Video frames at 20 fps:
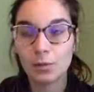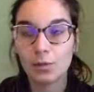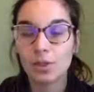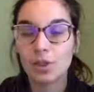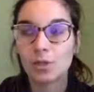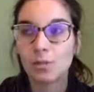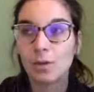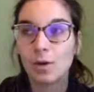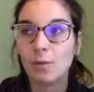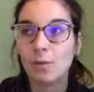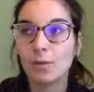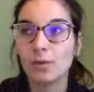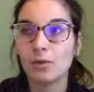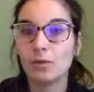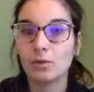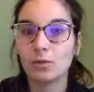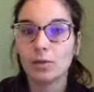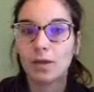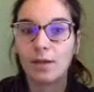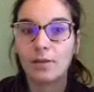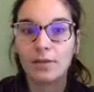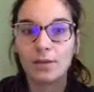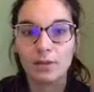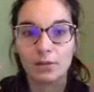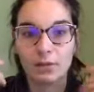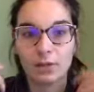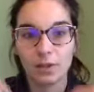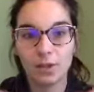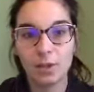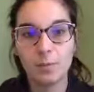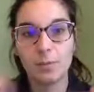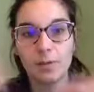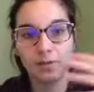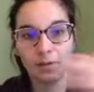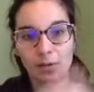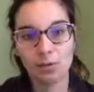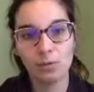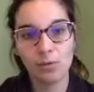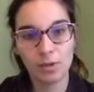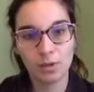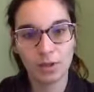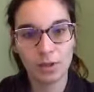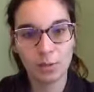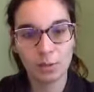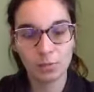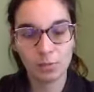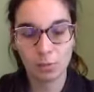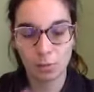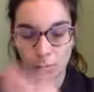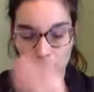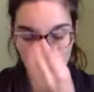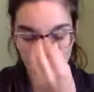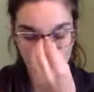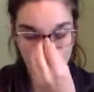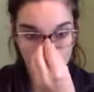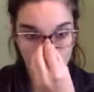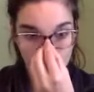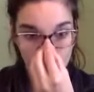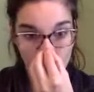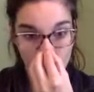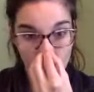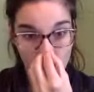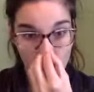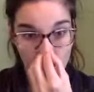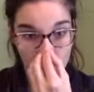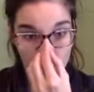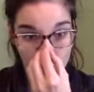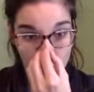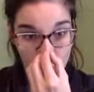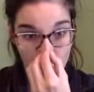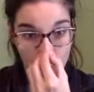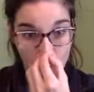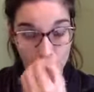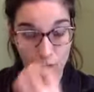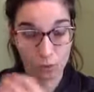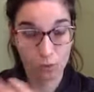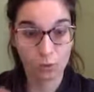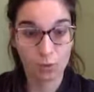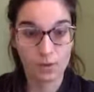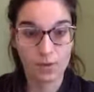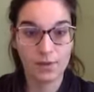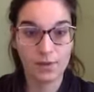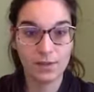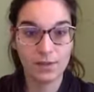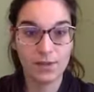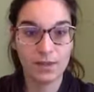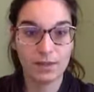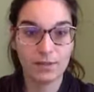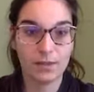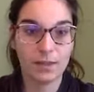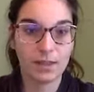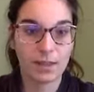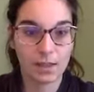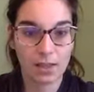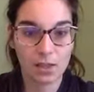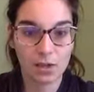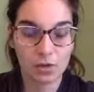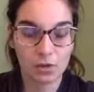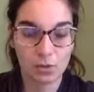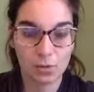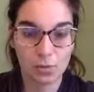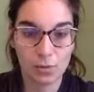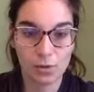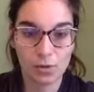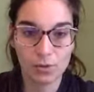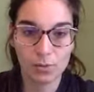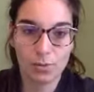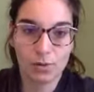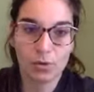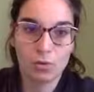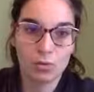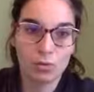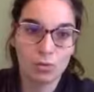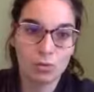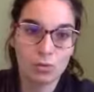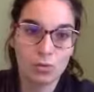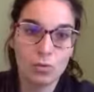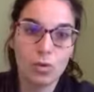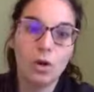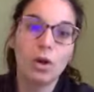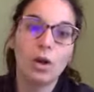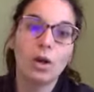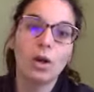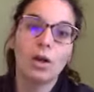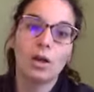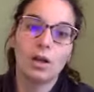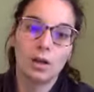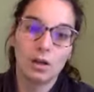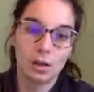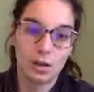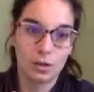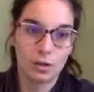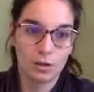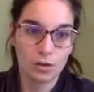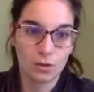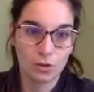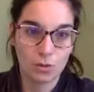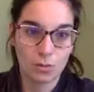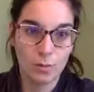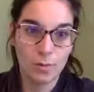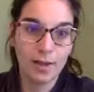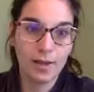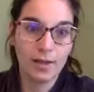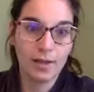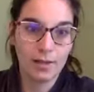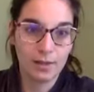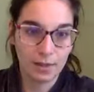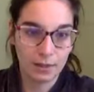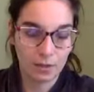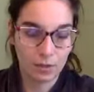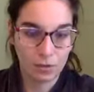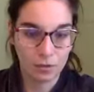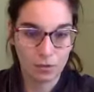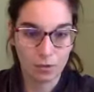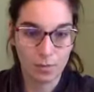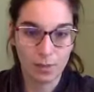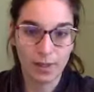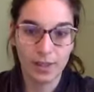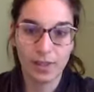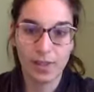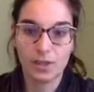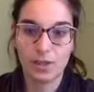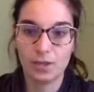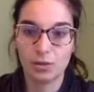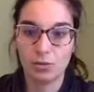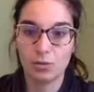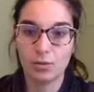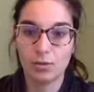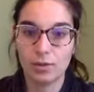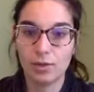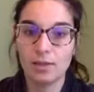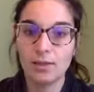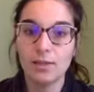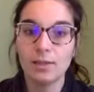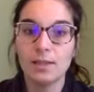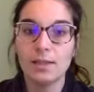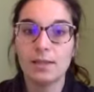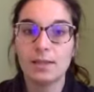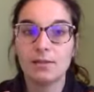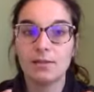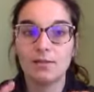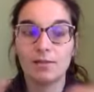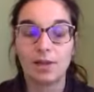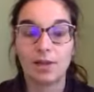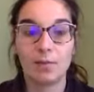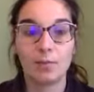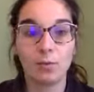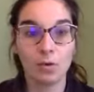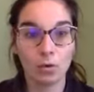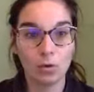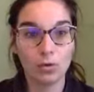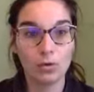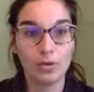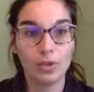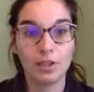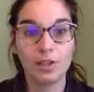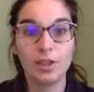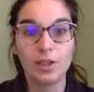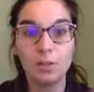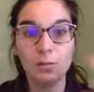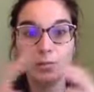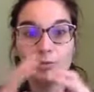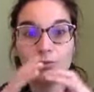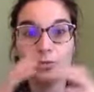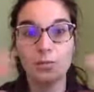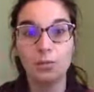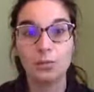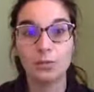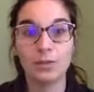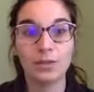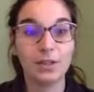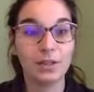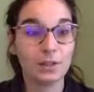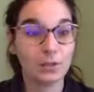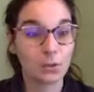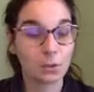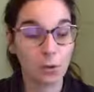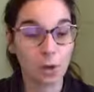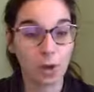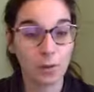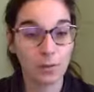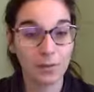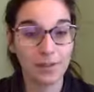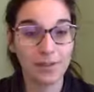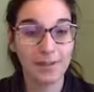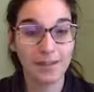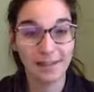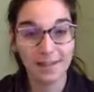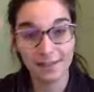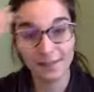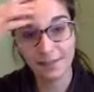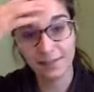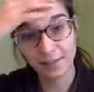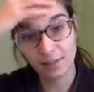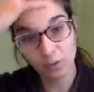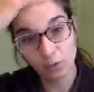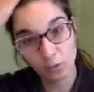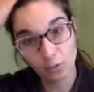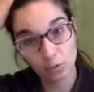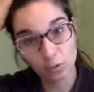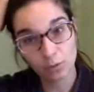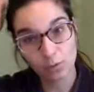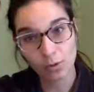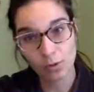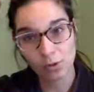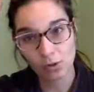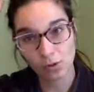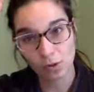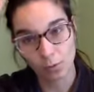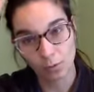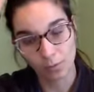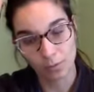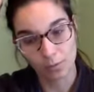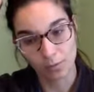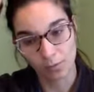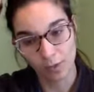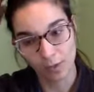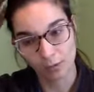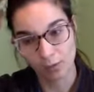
Et je ne parle pas de travailler en équipe avec une équipe que moi je, choisis et avec laquelle je bosse, mais que du coup euh, je paye et que je manage et tout ça. Vraiment une équipe où on est euh, sur un pied d'égalité et tout le monde bosse ensemble. Voilà.